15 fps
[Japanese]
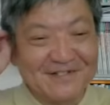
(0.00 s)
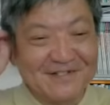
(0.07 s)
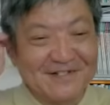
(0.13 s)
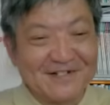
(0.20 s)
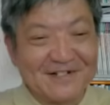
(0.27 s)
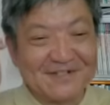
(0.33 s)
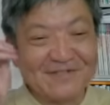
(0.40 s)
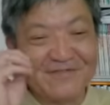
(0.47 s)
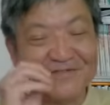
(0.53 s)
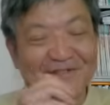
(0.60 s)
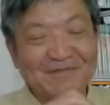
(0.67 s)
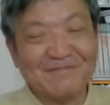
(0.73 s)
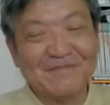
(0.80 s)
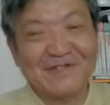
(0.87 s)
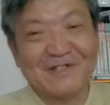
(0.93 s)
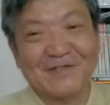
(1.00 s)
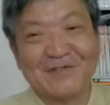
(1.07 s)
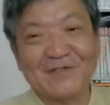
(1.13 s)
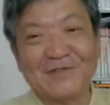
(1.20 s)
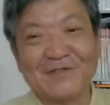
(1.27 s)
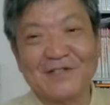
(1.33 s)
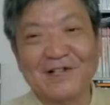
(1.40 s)
だから習近平さん
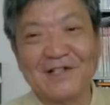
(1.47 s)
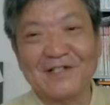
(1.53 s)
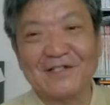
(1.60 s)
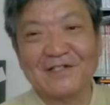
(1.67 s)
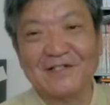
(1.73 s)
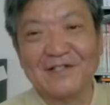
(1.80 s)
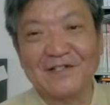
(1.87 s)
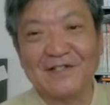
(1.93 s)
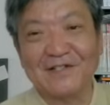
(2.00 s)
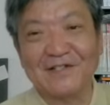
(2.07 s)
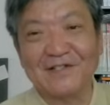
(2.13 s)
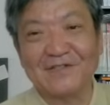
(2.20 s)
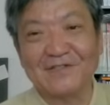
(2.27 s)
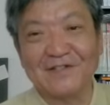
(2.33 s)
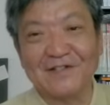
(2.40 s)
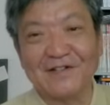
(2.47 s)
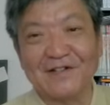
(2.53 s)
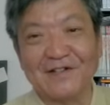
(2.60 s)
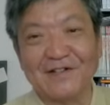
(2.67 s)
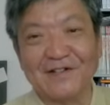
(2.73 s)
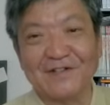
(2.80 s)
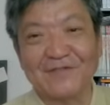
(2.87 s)
の意を対してです
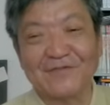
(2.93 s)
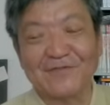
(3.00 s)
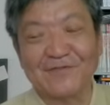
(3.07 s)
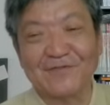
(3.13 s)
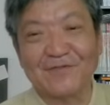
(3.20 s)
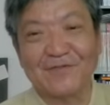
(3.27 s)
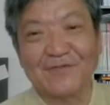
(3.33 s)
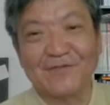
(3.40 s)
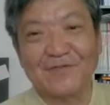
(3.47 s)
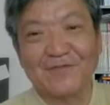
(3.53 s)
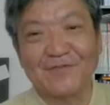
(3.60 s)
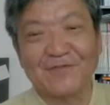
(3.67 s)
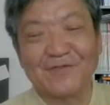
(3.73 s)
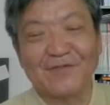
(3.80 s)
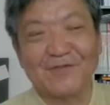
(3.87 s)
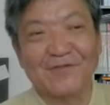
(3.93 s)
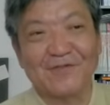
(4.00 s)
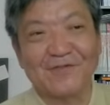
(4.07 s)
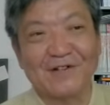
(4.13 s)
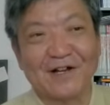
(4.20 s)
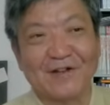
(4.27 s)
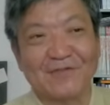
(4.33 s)
ねあのこれを
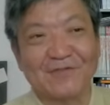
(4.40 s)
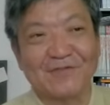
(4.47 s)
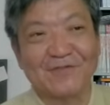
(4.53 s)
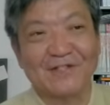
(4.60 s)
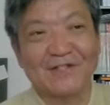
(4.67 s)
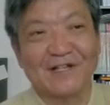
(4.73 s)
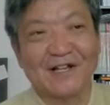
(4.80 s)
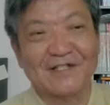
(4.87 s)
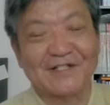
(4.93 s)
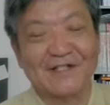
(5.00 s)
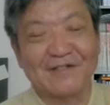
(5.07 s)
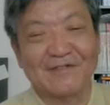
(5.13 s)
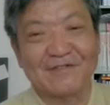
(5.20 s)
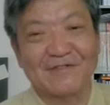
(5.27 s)
こう外国に対し